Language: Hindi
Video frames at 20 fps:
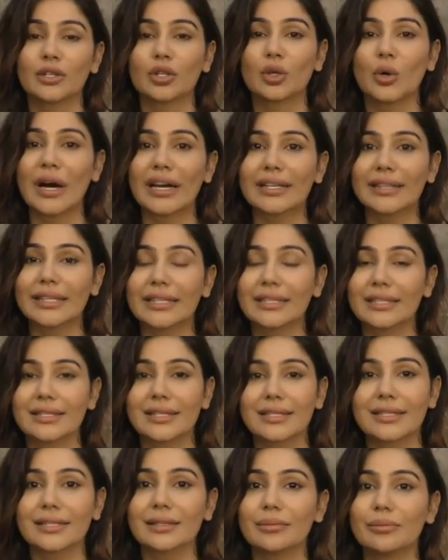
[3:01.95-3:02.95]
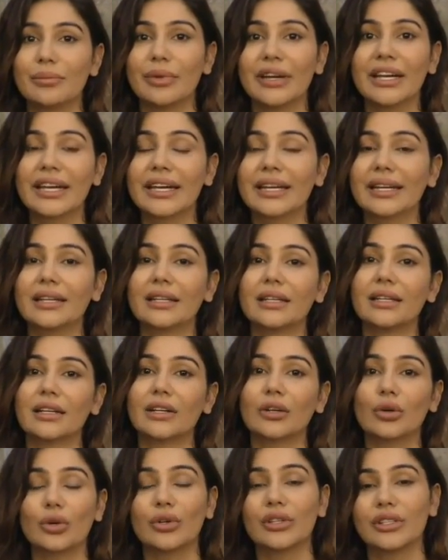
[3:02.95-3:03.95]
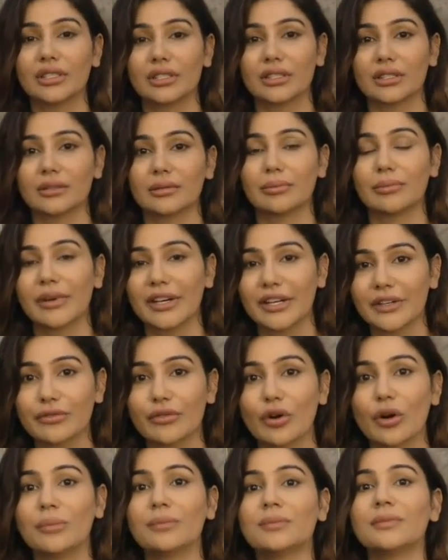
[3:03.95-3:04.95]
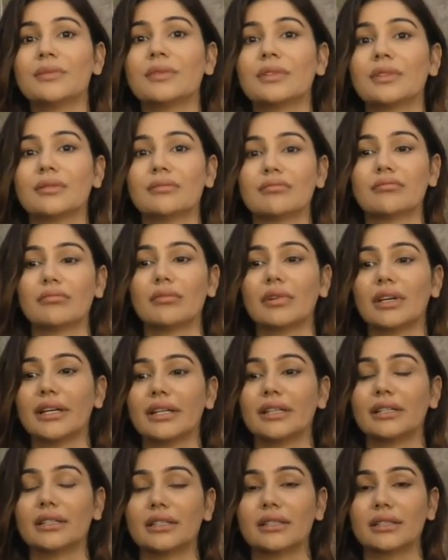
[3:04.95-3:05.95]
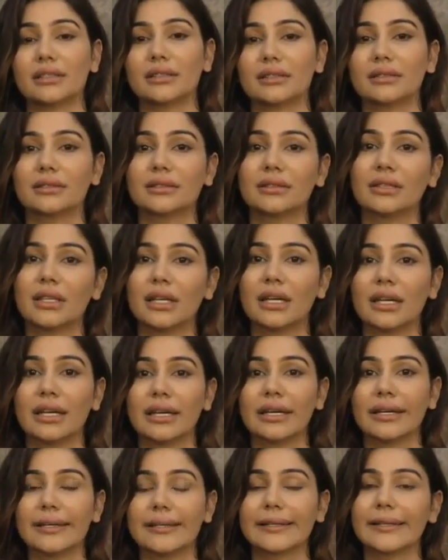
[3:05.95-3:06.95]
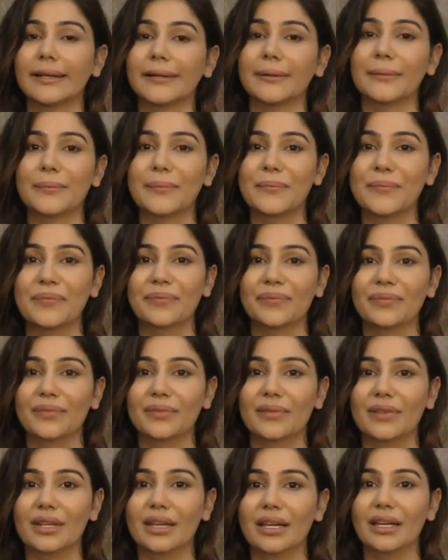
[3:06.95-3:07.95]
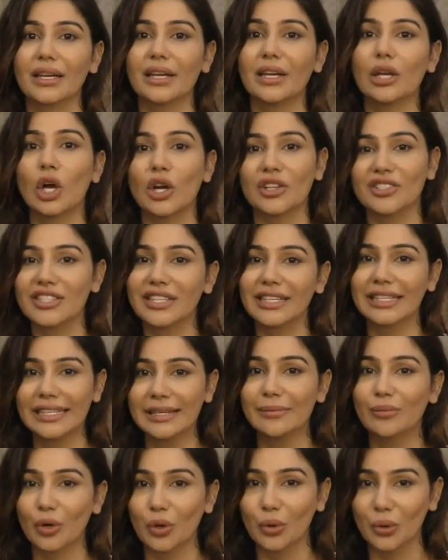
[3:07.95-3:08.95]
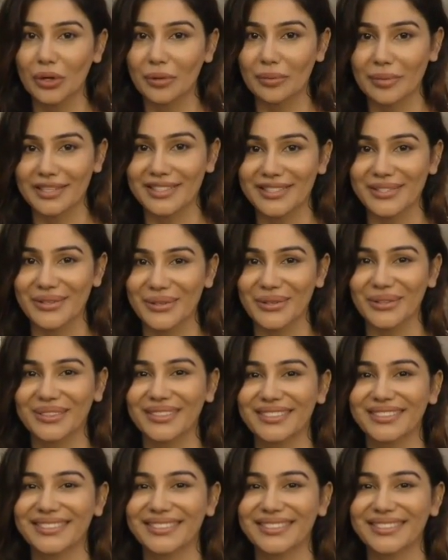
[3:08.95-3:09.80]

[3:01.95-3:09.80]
तो आई थिंक दिस इज़ द बिग एंड गुड प्लेटफॉर्म एंड या लॉजिकली बोलूँगी मैं इसको